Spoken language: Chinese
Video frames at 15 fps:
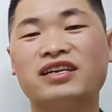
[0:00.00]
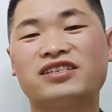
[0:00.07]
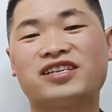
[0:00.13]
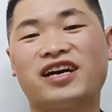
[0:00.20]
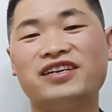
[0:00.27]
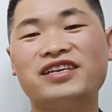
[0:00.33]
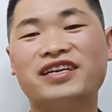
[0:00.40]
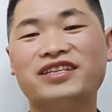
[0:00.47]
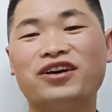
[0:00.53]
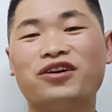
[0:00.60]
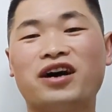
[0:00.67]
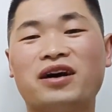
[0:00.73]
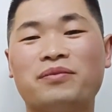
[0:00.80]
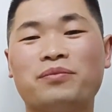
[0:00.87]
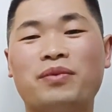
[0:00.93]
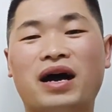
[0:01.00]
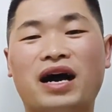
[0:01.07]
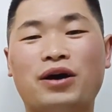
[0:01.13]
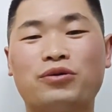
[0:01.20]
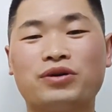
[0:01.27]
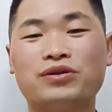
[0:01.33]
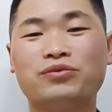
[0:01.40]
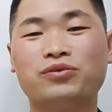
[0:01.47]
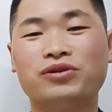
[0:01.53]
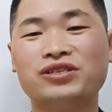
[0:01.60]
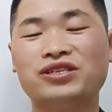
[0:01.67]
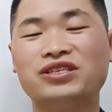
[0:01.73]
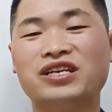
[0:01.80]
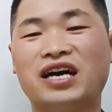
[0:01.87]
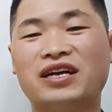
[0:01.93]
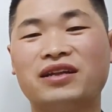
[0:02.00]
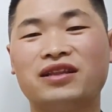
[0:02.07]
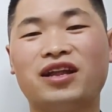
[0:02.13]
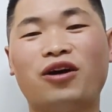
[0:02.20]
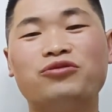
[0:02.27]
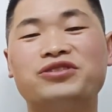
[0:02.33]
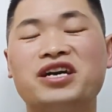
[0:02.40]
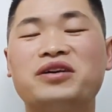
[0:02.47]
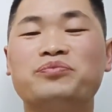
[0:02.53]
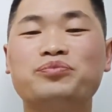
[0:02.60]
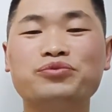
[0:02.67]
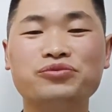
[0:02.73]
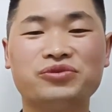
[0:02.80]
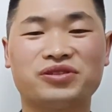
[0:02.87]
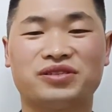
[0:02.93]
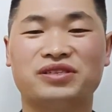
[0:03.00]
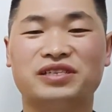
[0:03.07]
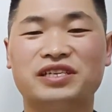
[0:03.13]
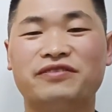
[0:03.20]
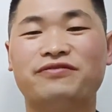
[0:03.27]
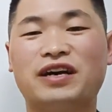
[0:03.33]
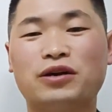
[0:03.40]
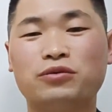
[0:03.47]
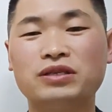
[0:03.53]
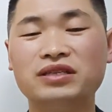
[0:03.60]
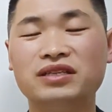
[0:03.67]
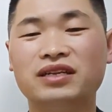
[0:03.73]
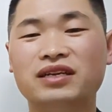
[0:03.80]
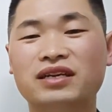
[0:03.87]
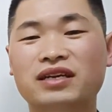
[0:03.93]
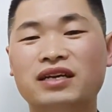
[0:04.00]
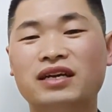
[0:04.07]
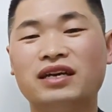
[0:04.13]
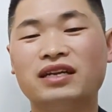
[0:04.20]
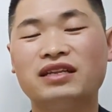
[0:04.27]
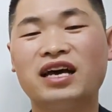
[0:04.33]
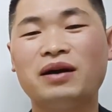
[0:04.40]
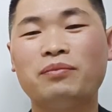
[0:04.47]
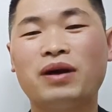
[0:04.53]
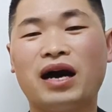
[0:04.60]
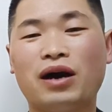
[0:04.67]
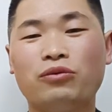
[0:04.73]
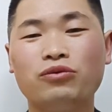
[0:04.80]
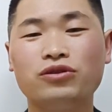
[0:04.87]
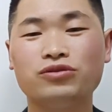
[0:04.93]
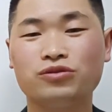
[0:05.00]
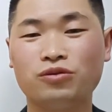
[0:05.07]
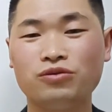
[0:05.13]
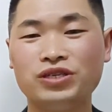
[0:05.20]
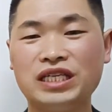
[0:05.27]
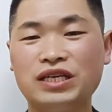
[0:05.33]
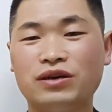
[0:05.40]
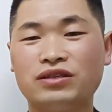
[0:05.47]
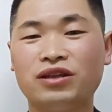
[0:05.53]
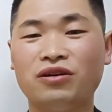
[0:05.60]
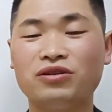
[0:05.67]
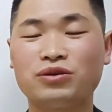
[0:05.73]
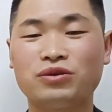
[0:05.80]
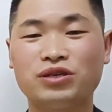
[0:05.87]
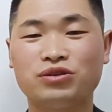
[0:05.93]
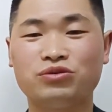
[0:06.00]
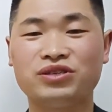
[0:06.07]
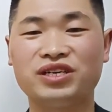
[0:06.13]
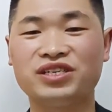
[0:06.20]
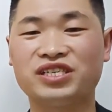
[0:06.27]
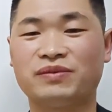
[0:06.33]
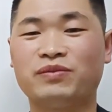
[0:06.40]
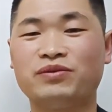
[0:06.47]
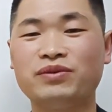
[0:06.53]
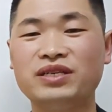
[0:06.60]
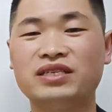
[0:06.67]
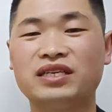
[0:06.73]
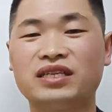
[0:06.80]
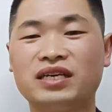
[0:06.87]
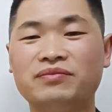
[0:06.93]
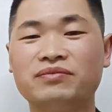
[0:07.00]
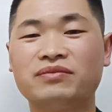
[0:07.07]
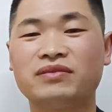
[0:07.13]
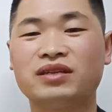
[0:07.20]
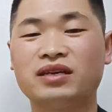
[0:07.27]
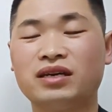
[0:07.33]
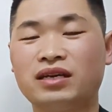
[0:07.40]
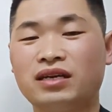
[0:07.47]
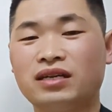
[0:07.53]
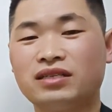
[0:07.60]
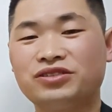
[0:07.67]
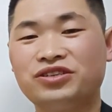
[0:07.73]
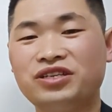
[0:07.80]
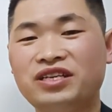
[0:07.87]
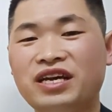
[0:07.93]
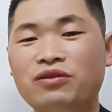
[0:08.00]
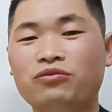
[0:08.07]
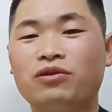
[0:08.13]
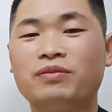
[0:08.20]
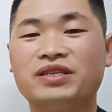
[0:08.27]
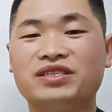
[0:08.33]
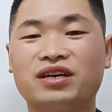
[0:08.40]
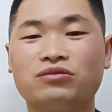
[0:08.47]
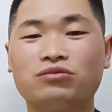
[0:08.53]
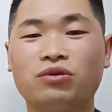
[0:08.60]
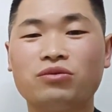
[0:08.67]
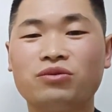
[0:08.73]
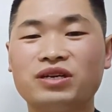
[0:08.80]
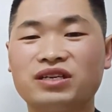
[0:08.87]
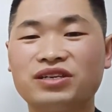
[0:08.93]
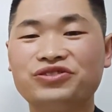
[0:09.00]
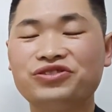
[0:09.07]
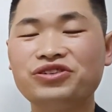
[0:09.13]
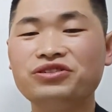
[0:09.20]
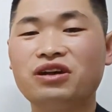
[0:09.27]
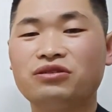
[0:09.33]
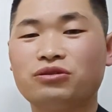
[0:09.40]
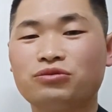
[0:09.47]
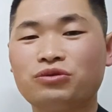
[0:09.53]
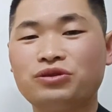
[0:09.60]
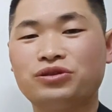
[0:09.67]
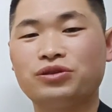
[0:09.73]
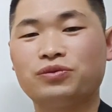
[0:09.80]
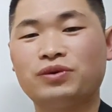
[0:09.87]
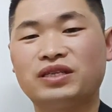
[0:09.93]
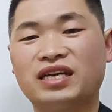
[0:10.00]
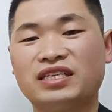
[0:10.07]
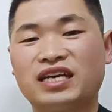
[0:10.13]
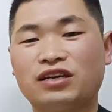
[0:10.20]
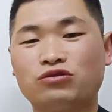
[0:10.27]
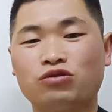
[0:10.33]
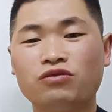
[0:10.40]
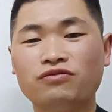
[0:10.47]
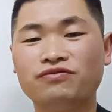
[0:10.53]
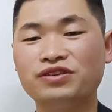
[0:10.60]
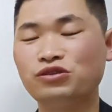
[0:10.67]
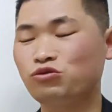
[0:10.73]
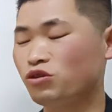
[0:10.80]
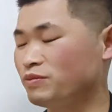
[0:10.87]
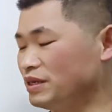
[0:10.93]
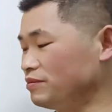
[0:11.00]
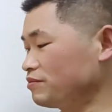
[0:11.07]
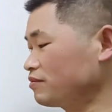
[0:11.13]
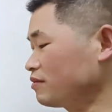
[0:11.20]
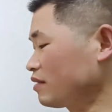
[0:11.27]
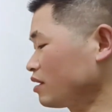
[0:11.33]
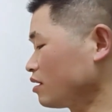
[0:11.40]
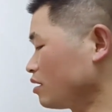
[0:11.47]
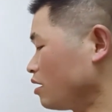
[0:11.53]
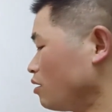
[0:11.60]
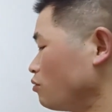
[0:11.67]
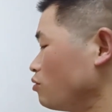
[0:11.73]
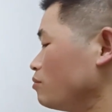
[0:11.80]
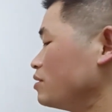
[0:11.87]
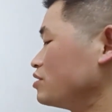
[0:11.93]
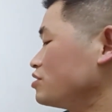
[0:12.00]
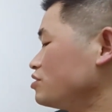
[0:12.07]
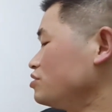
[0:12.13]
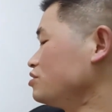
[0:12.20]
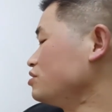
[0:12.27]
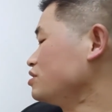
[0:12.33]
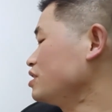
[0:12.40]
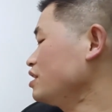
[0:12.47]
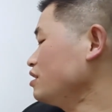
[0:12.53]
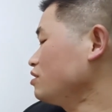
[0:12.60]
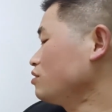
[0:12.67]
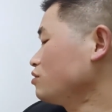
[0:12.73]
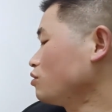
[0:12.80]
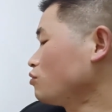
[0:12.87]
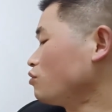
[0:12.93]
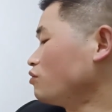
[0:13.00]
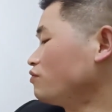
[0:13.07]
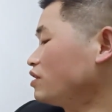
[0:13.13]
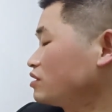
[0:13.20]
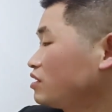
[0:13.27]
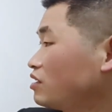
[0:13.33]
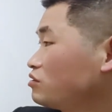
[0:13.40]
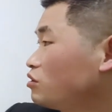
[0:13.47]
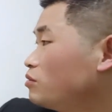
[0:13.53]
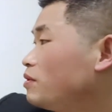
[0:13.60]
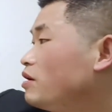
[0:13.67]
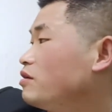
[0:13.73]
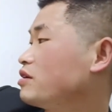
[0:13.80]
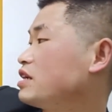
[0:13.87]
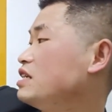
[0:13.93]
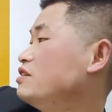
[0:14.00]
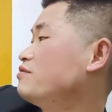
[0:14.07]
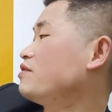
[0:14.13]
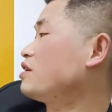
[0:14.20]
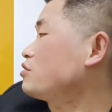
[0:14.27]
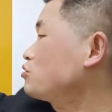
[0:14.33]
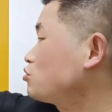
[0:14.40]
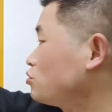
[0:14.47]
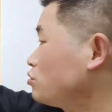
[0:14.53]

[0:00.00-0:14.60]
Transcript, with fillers: 常言道啊，马回窝心呐，老将不死也发昏。那马卧中心呢，到底会出现什么问题呢？今天我们将通过一个精彩的对局，为大家充分说明。好，我们直接红方当头炮，黑方